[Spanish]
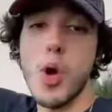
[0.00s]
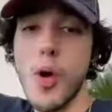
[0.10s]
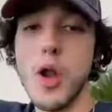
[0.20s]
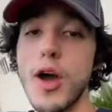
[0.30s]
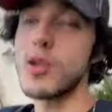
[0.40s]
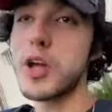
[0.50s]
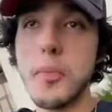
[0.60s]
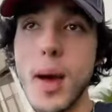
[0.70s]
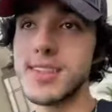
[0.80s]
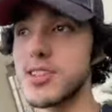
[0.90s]
bueno, es lo
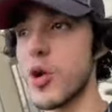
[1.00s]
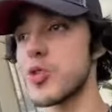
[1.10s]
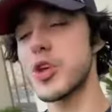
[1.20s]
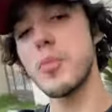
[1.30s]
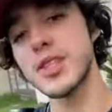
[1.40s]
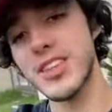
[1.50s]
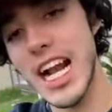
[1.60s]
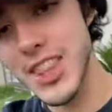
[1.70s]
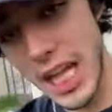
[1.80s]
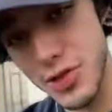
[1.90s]
que pasa y solo los quiero
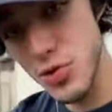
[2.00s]
mantener al tanto.